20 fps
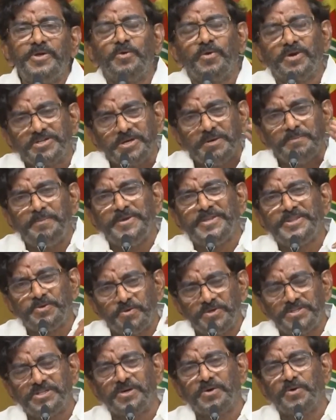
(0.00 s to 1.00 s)
మీరు ఒక చెంప మీద
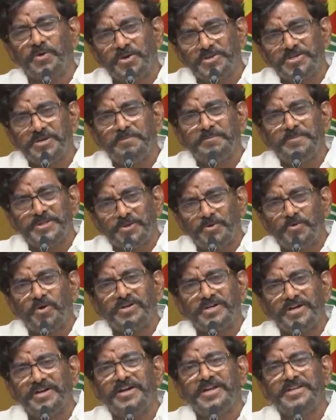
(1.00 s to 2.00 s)
కొడితే రెండో చెంప మీద
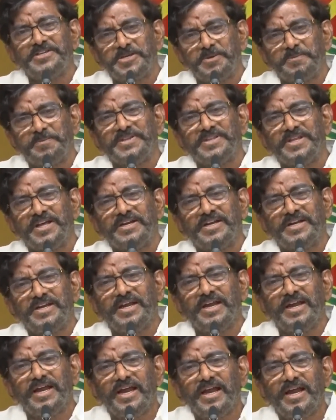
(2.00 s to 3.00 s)
కొట్టండి అని
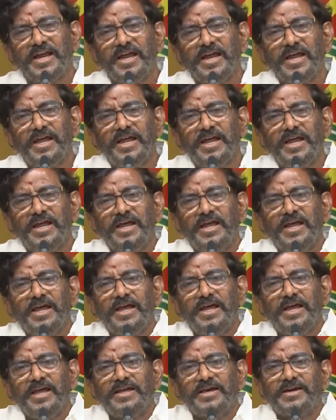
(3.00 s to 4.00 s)
చెప్పేదానికి
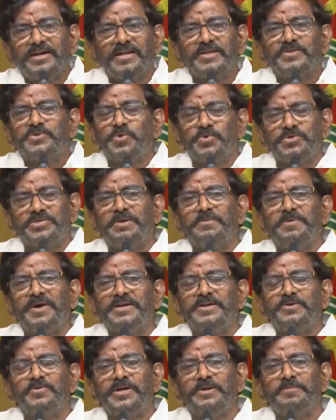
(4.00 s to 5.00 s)
ఇక్కడ నాకు చూసామా
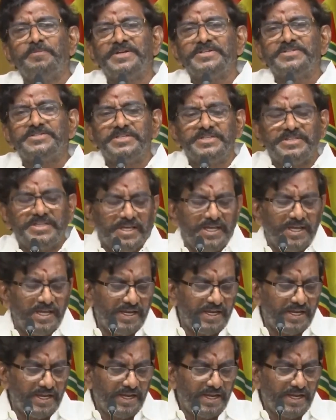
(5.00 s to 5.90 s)
ఇటువంటి పరిస్థితి